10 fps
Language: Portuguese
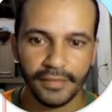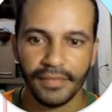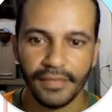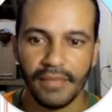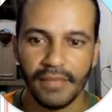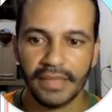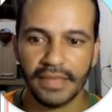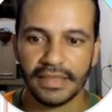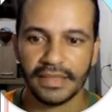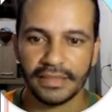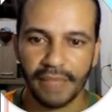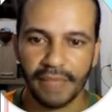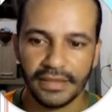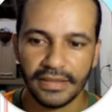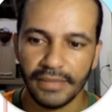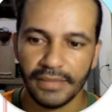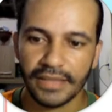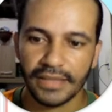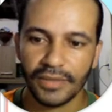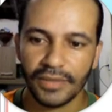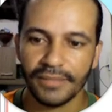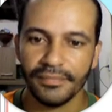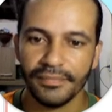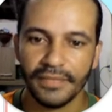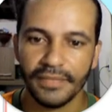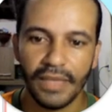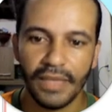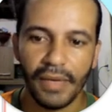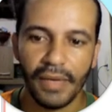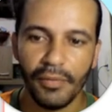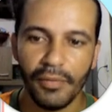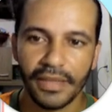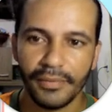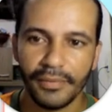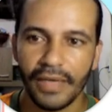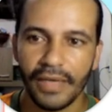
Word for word: Mas aquelas partes mais altas não é coberta por água.